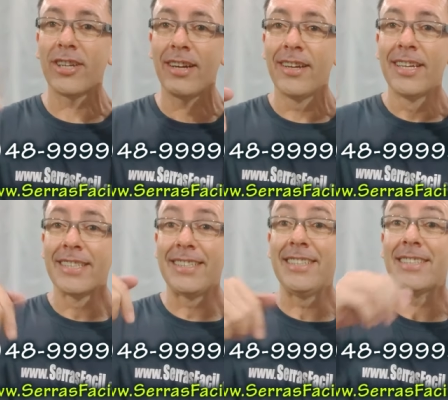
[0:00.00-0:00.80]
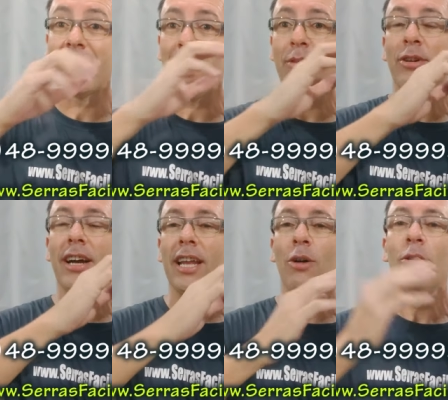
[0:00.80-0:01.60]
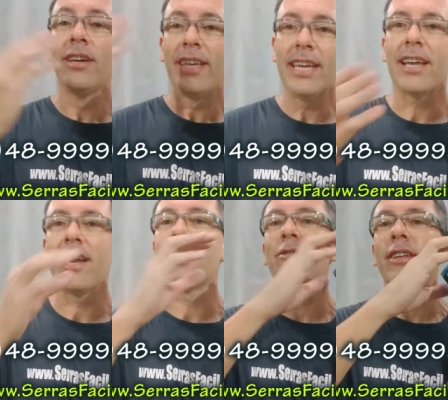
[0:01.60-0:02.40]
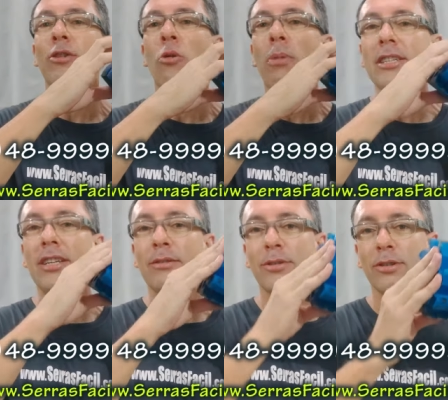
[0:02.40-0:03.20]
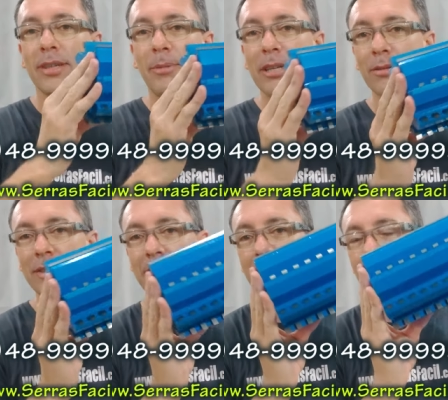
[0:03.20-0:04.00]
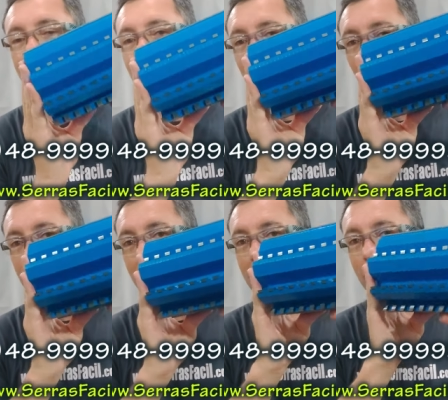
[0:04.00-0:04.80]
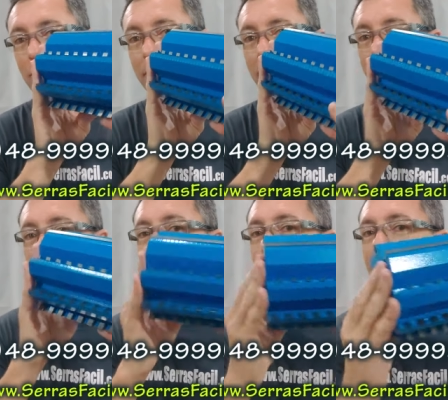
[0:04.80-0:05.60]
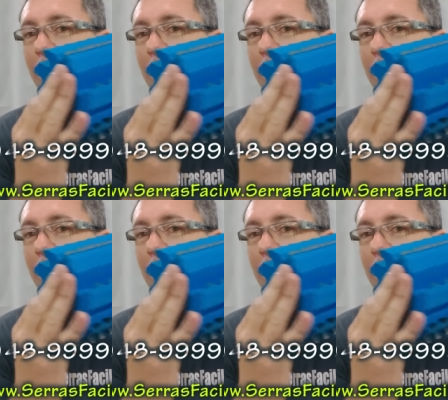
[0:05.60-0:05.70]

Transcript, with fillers: já se inscreve no canal e claro, né, compartilha com seus amigos que gostariam de ver